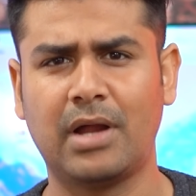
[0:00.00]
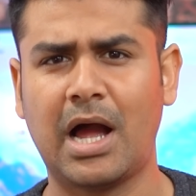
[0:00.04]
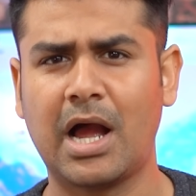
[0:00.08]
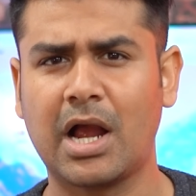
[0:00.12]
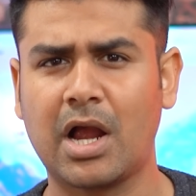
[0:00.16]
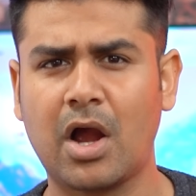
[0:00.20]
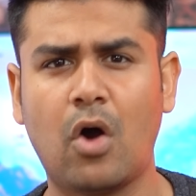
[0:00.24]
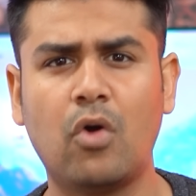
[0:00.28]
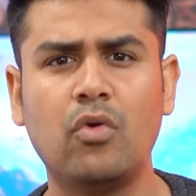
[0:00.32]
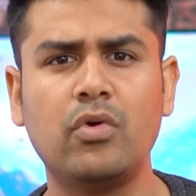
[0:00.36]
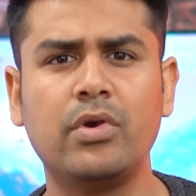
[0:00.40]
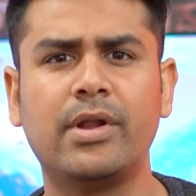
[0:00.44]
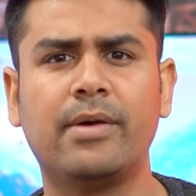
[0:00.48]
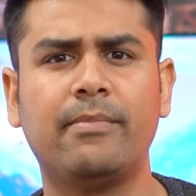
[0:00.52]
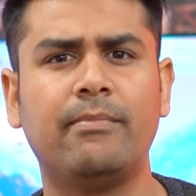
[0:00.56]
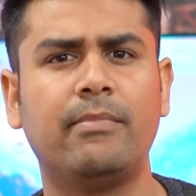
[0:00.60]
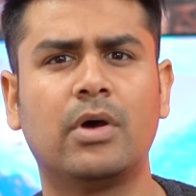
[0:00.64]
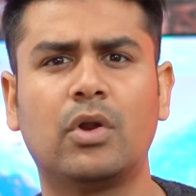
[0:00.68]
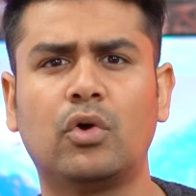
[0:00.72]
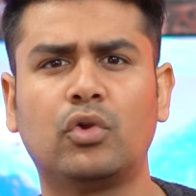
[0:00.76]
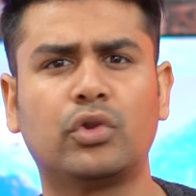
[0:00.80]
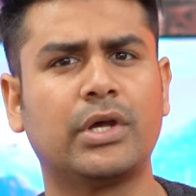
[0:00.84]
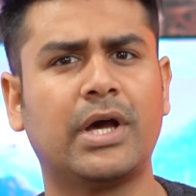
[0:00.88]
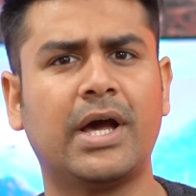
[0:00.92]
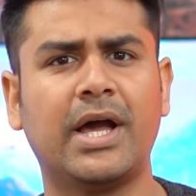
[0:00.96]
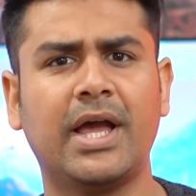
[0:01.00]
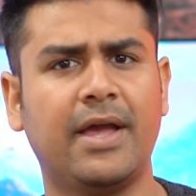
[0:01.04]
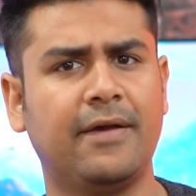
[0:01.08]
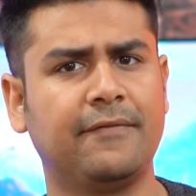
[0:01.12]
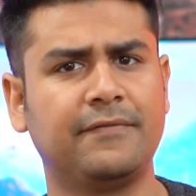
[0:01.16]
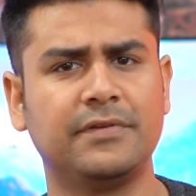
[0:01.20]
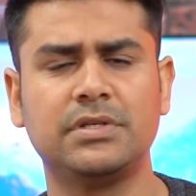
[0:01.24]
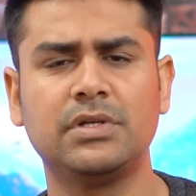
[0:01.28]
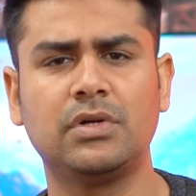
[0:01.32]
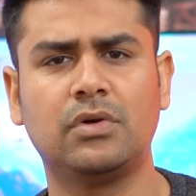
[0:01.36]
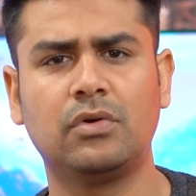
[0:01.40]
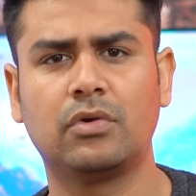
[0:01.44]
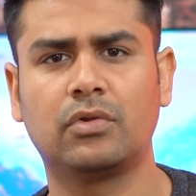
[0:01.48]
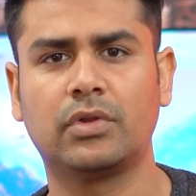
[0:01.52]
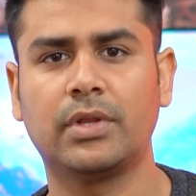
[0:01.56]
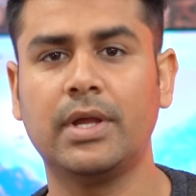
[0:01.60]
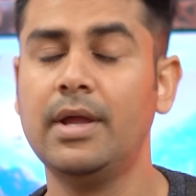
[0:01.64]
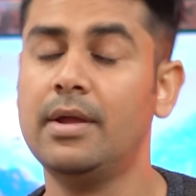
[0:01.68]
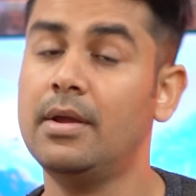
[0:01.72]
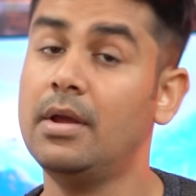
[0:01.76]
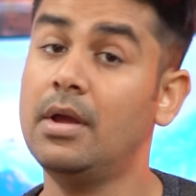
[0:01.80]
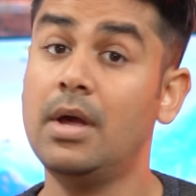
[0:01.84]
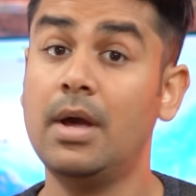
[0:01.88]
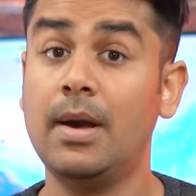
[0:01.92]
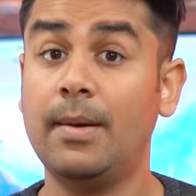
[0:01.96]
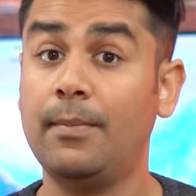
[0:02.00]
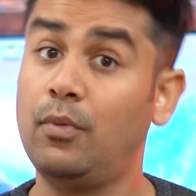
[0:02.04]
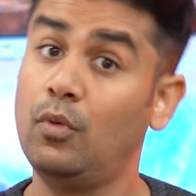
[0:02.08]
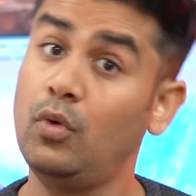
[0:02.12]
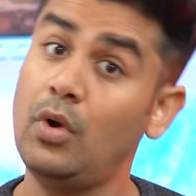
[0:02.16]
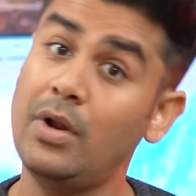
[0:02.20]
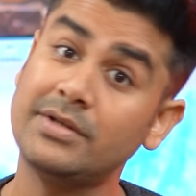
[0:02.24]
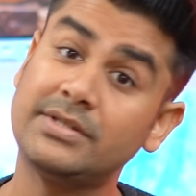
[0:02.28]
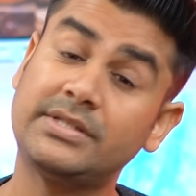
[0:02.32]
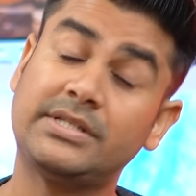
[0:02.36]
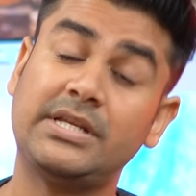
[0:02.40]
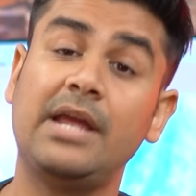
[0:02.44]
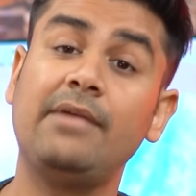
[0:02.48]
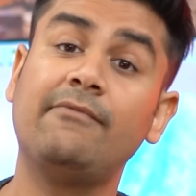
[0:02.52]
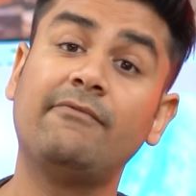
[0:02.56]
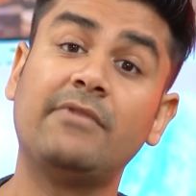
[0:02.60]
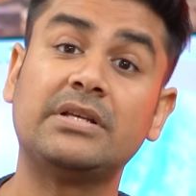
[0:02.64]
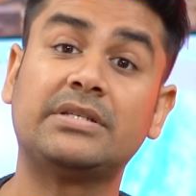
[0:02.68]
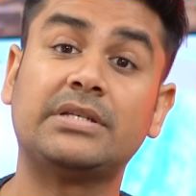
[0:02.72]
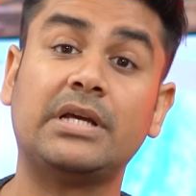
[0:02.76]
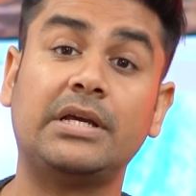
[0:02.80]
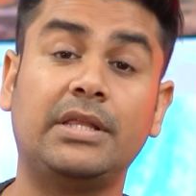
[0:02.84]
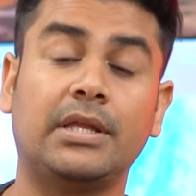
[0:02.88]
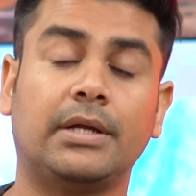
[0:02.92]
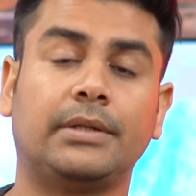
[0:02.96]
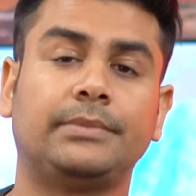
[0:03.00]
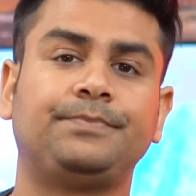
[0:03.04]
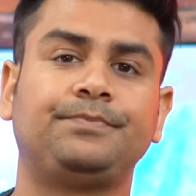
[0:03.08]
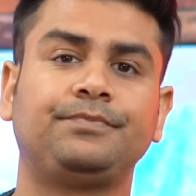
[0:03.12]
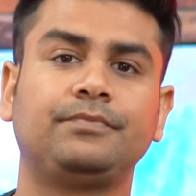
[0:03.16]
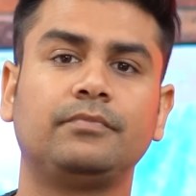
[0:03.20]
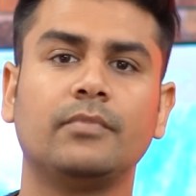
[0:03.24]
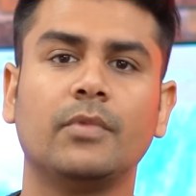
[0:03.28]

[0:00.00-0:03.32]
अकाउंट नंबर होता है एफ कोड होता है पूरा सेम वैसा ही था